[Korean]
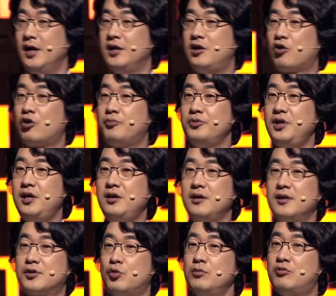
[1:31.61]
여러분이
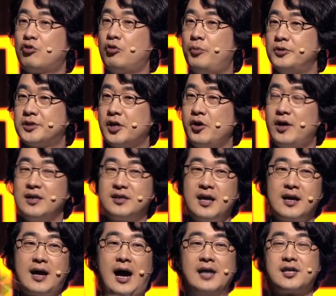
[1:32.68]
손 들어보세요 할
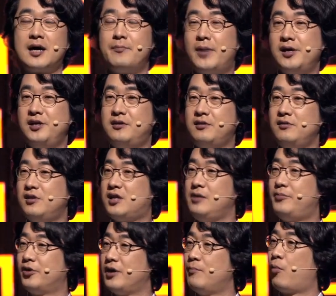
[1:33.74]
때 가장 많이 드는
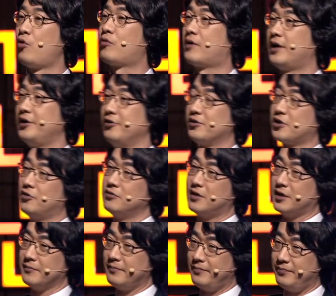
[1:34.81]
질병이 뭘까요?
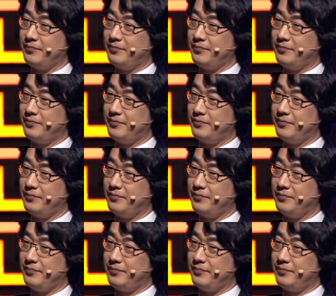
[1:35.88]
정답.